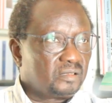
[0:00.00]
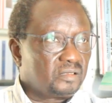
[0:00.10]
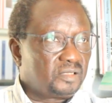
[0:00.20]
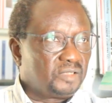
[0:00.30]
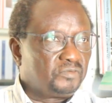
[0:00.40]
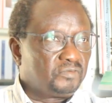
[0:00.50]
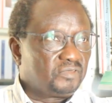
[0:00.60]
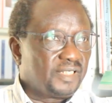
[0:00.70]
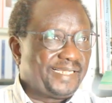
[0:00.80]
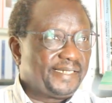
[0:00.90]
si vous
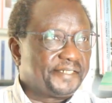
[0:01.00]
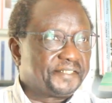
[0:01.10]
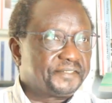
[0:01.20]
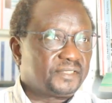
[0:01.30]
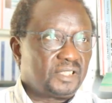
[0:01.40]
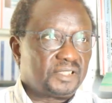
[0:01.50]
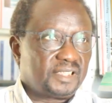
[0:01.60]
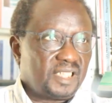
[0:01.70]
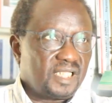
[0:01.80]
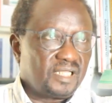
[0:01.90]
voulez,
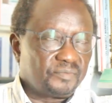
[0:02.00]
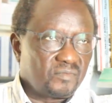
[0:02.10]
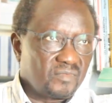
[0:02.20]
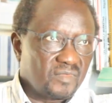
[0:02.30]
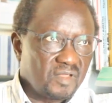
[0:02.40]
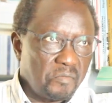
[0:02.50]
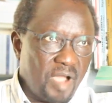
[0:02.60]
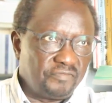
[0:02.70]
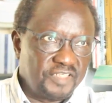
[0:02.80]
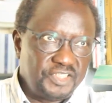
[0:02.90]
recenser
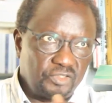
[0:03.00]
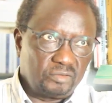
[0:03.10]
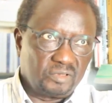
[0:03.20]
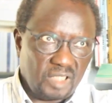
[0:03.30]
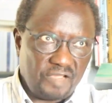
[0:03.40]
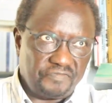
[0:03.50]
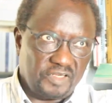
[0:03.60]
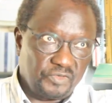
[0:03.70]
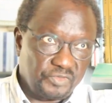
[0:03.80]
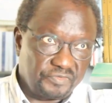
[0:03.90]
ma vision de la
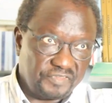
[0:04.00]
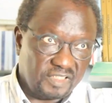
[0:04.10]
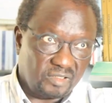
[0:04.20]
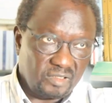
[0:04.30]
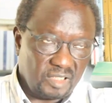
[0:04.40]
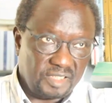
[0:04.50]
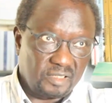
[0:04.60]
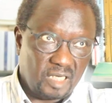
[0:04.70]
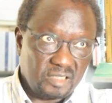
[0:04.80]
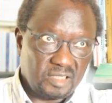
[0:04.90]
philosophie et
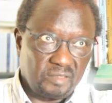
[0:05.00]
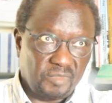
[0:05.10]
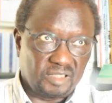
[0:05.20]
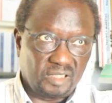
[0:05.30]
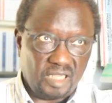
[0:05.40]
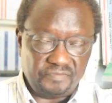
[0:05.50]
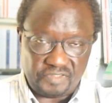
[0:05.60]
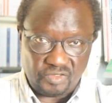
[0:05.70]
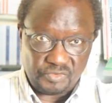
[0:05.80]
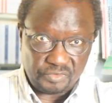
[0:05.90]
de l'enseignement de la
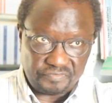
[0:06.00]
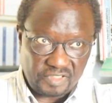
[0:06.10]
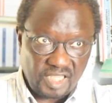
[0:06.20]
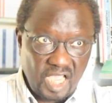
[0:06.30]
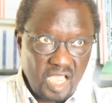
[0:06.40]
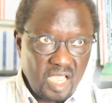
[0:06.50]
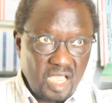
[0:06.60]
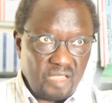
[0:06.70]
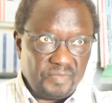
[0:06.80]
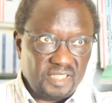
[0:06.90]
philosophie.
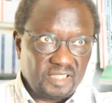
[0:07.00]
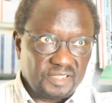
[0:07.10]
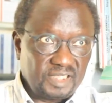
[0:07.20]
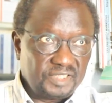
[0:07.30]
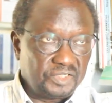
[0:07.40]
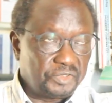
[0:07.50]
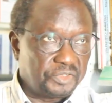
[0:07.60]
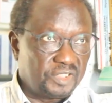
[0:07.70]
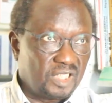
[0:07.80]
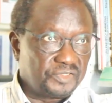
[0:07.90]
Mes anciens
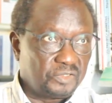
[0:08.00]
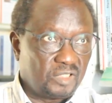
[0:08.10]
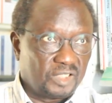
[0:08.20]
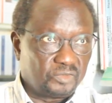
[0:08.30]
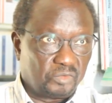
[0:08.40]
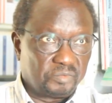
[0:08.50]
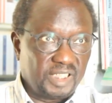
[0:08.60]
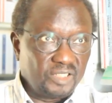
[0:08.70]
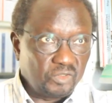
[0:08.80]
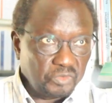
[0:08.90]
étudiants se rendront
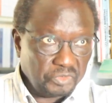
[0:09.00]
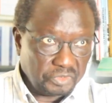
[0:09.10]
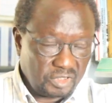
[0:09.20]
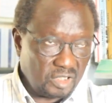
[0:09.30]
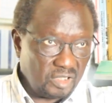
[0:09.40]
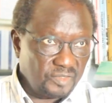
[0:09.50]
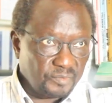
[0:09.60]
bien compte que